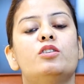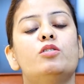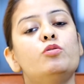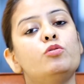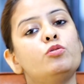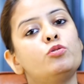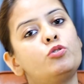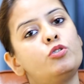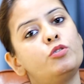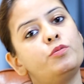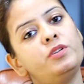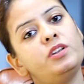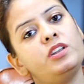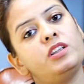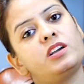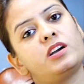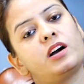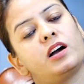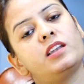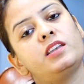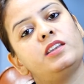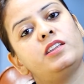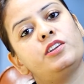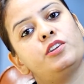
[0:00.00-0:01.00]
उनको भी
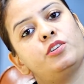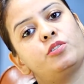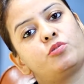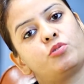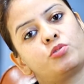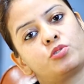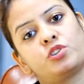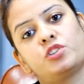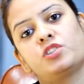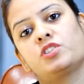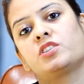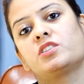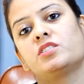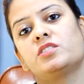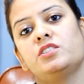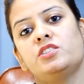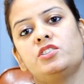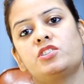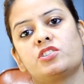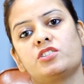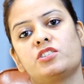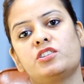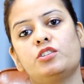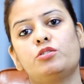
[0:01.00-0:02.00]
निकालने की कोशिश करनी
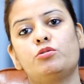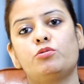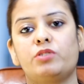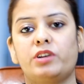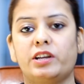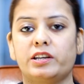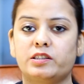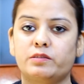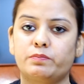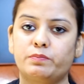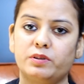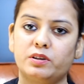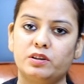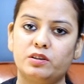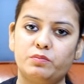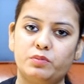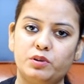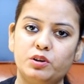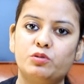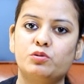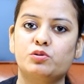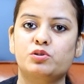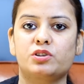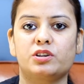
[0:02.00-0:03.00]
चाहिए तो टैक्स पेयर
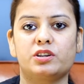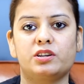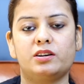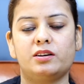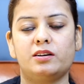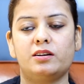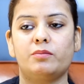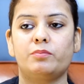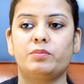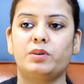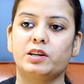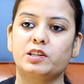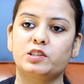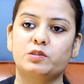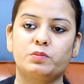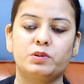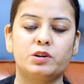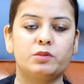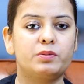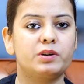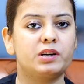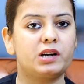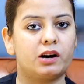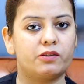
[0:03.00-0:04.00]
भी खुश रहेगा टैक्स
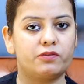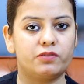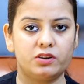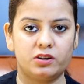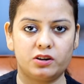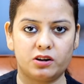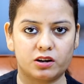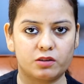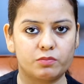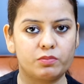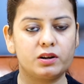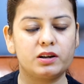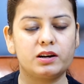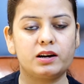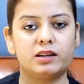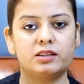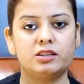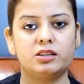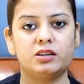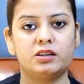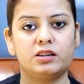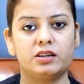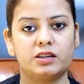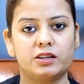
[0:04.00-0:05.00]
पेयर पर काफ़ी कर्ब लगा
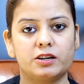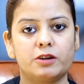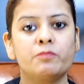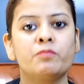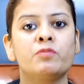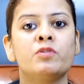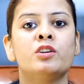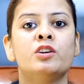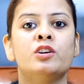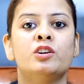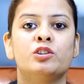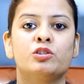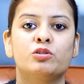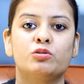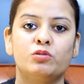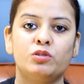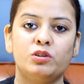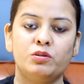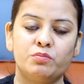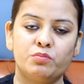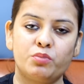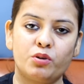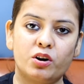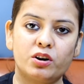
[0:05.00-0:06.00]
दिए गए हैं तो
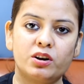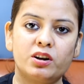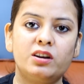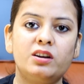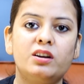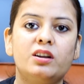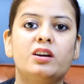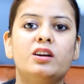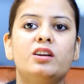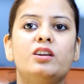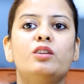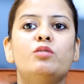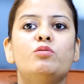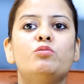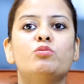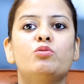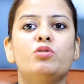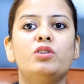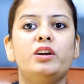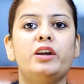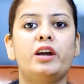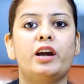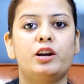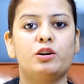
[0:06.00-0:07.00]
इम्पॉर्टेंट है कि उनको
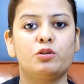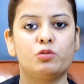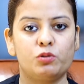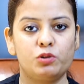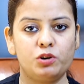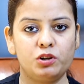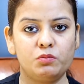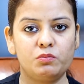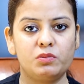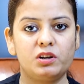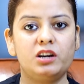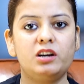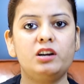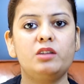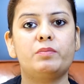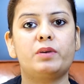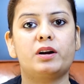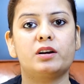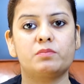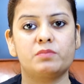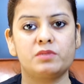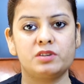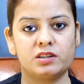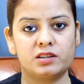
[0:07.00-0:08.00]
एक हैंड होल्डिंग मिले
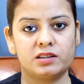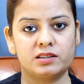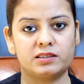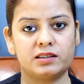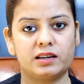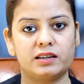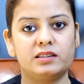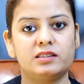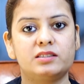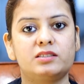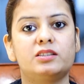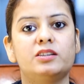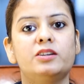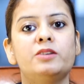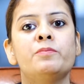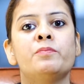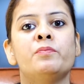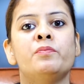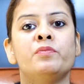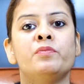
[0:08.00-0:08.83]
डिपार्टमेंट की साइड से